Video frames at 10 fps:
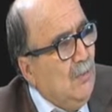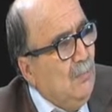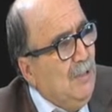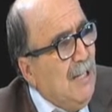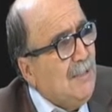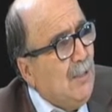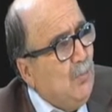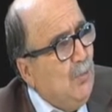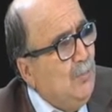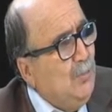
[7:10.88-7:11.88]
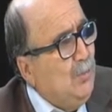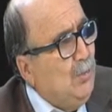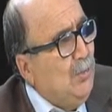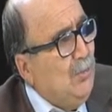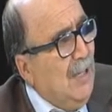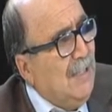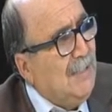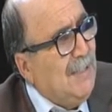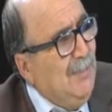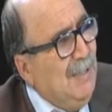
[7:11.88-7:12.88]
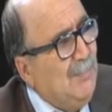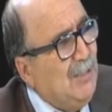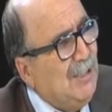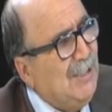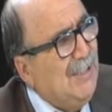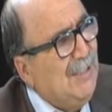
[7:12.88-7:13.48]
Biraz da kulübünüzü anlatabilir misiniz?